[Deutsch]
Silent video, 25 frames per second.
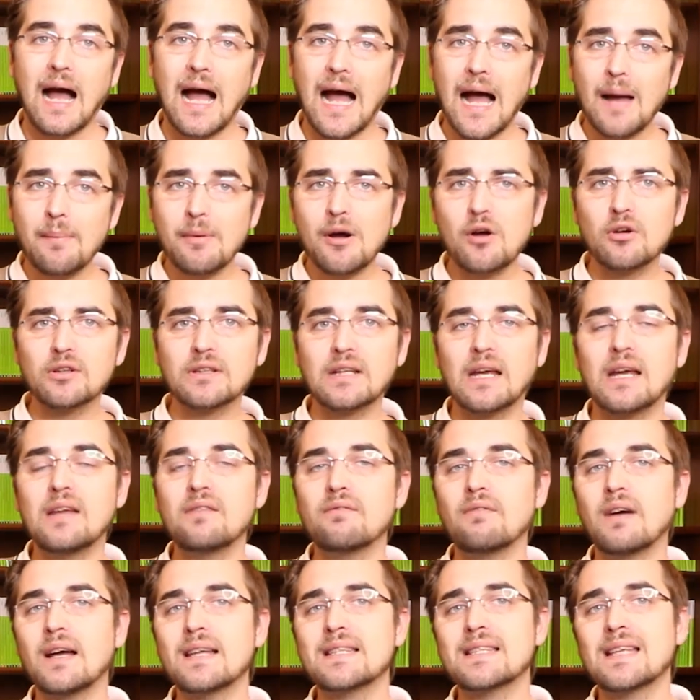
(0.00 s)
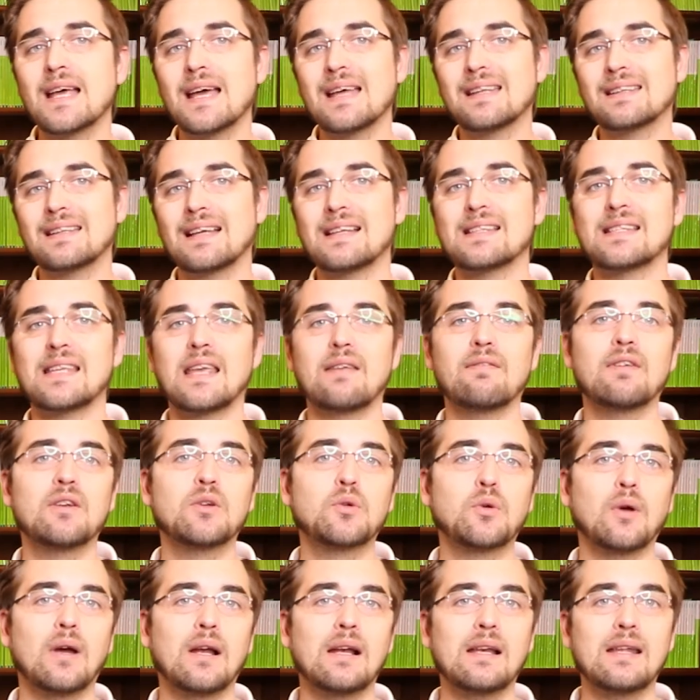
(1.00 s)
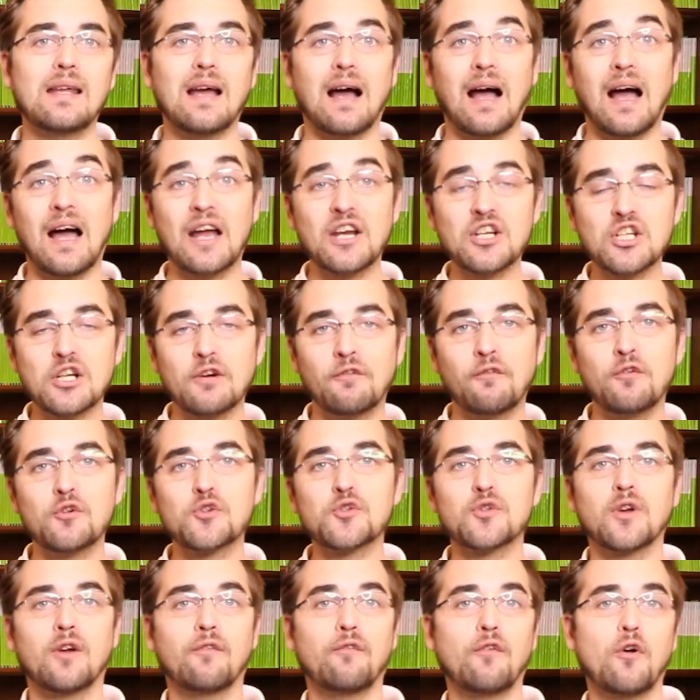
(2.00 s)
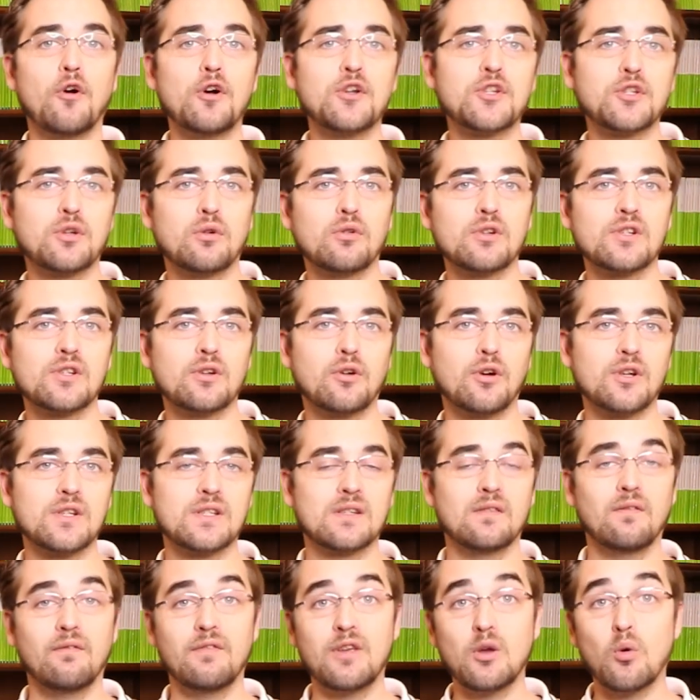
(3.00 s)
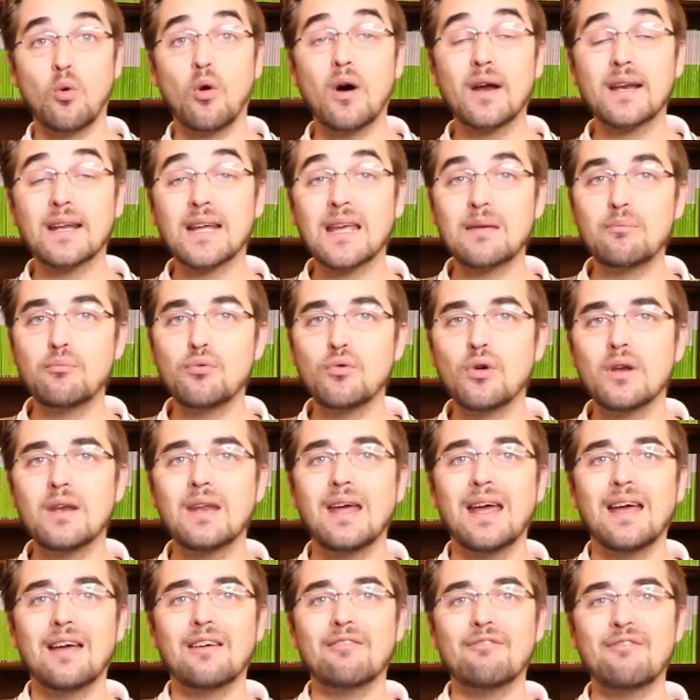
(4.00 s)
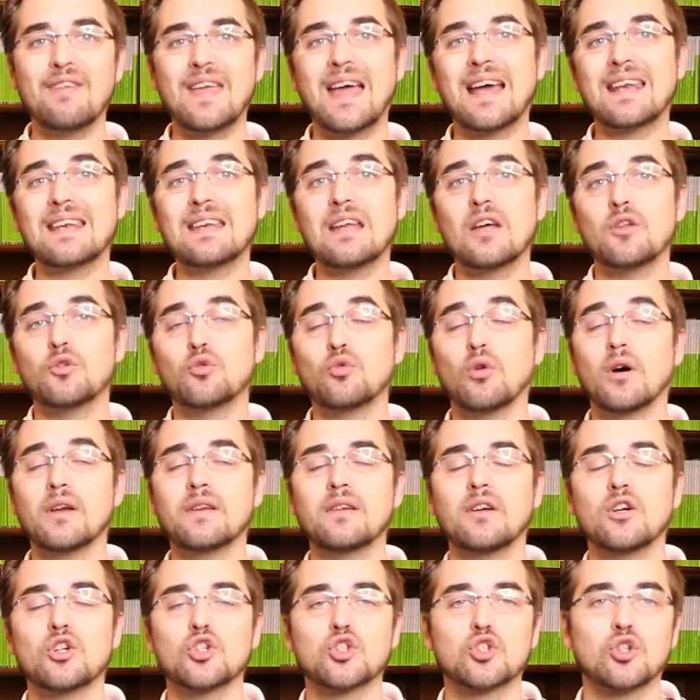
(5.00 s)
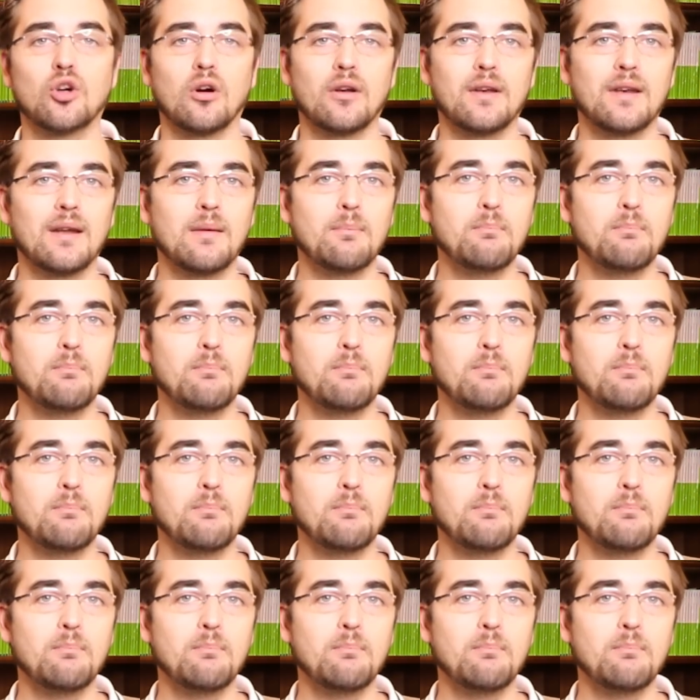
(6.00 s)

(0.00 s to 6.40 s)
Aber auch der Hinweis, dass eventuell ja Anschaffungs- oder Veräußerungskosten wie Ordergebühren werden dort schon